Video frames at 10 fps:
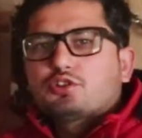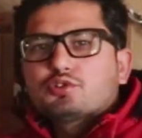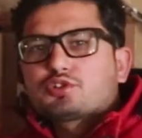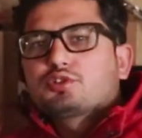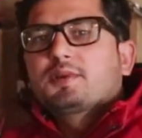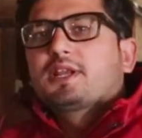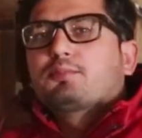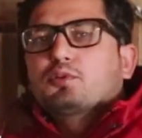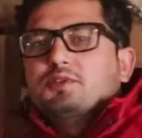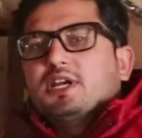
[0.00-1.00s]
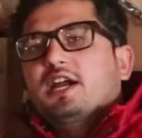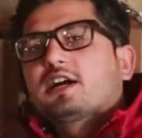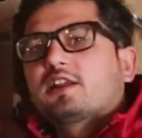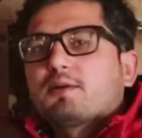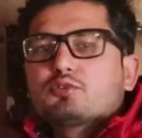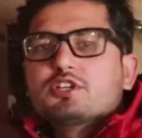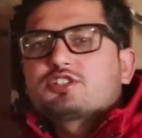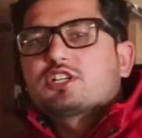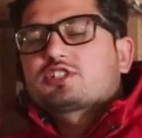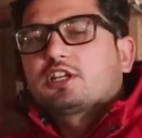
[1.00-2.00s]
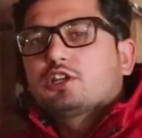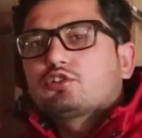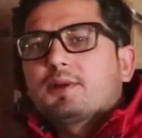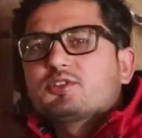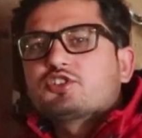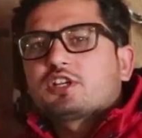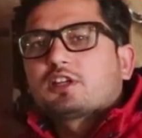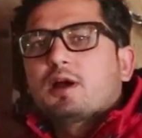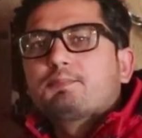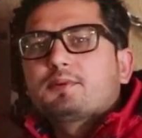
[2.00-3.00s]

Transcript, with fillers: हेलो दोस्तों मैंने आपको बताया अगर आपको ये सर्च करना तो आप इंस्टाग्राम